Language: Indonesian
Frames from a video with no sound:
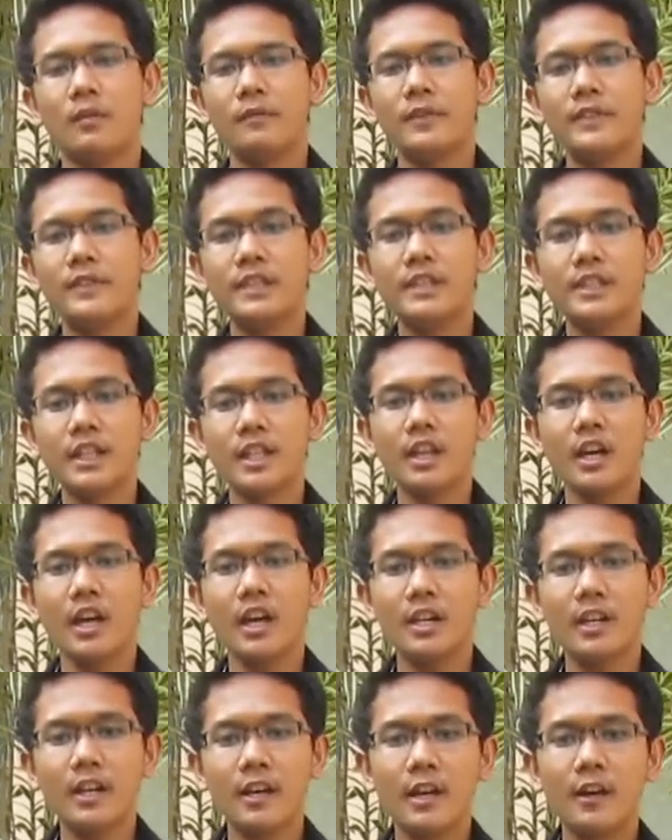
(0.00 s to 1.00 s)
visi saya
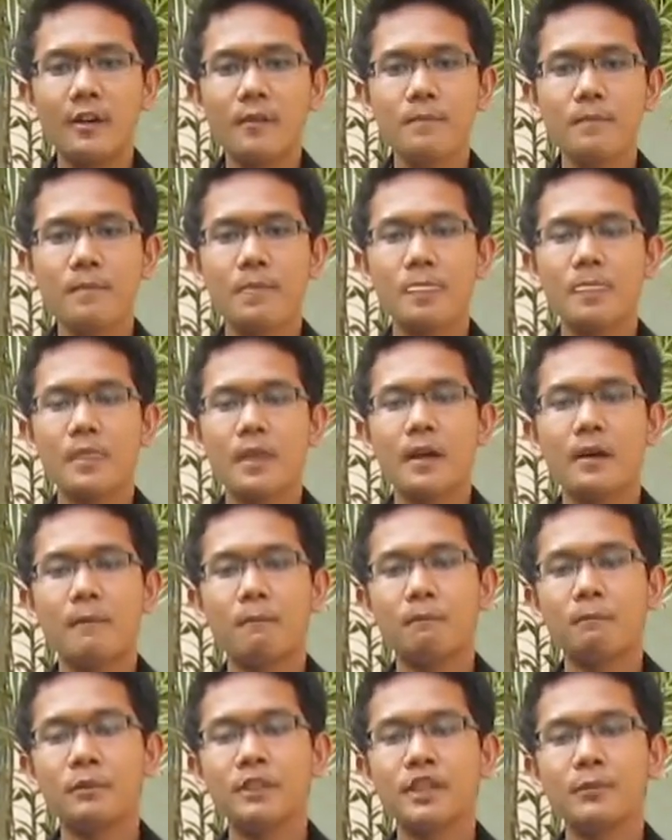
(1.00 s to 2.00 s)
adalah
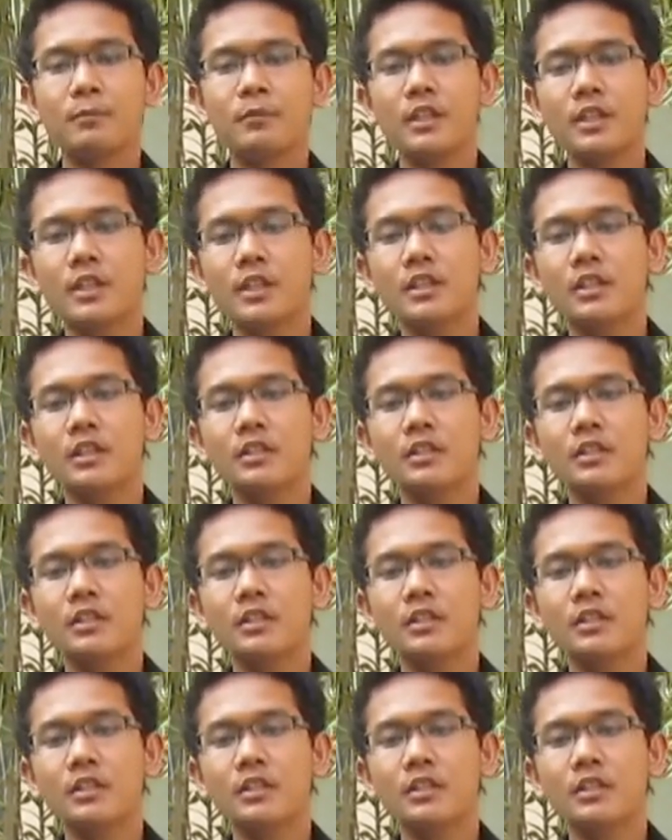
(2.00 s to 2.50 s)
menciptakan